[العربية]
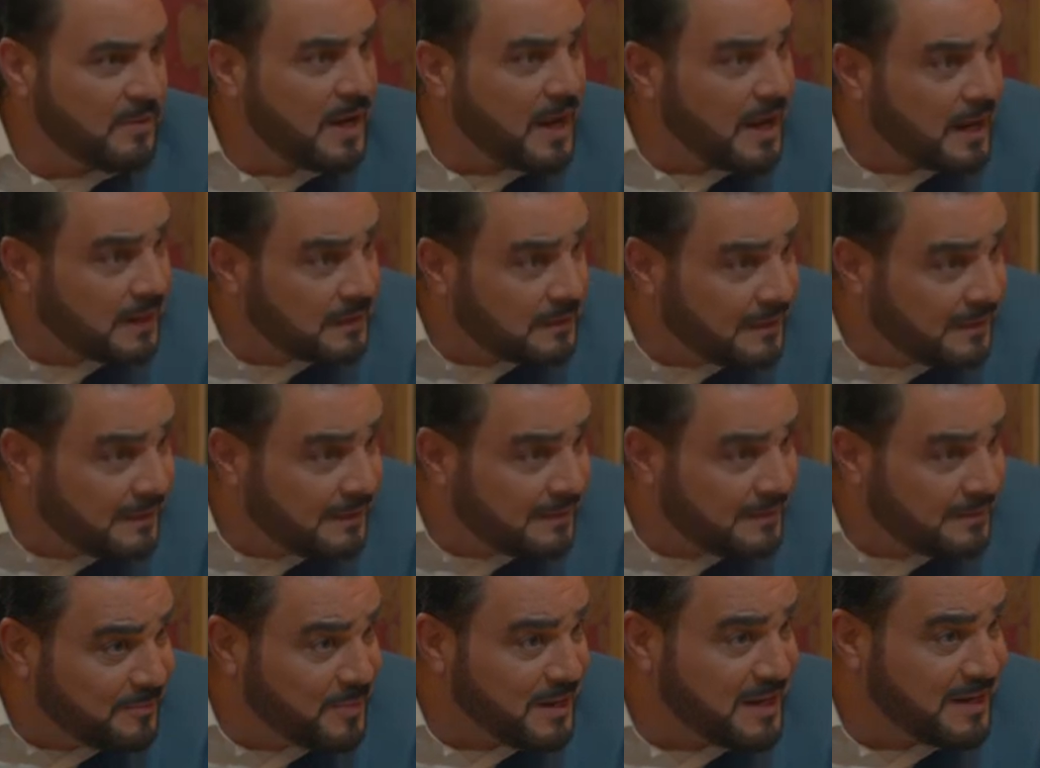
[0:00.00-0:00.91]

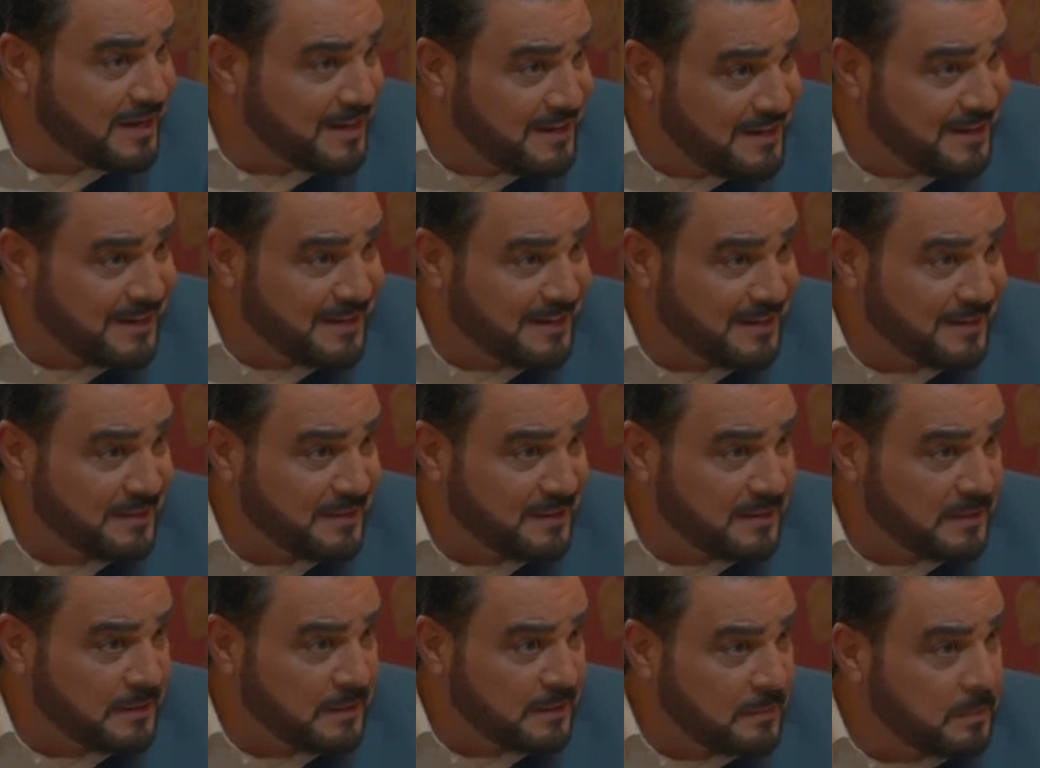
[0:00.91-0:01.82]
والحديد بيلين
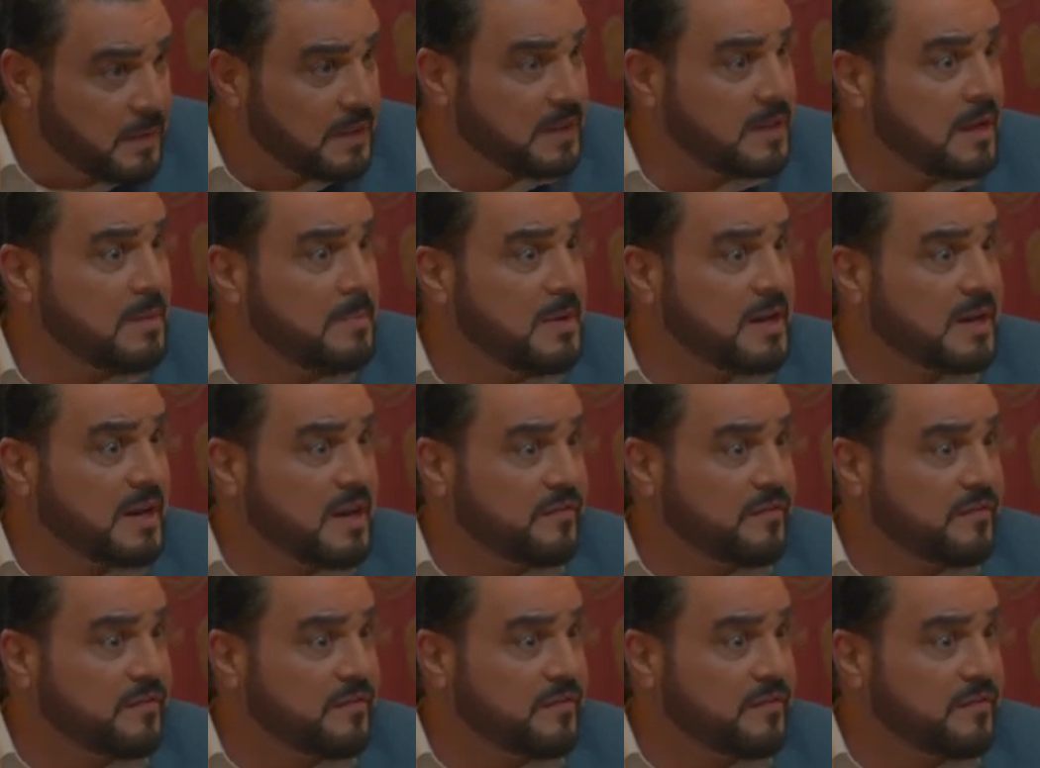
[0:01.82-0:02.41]
بيتعمل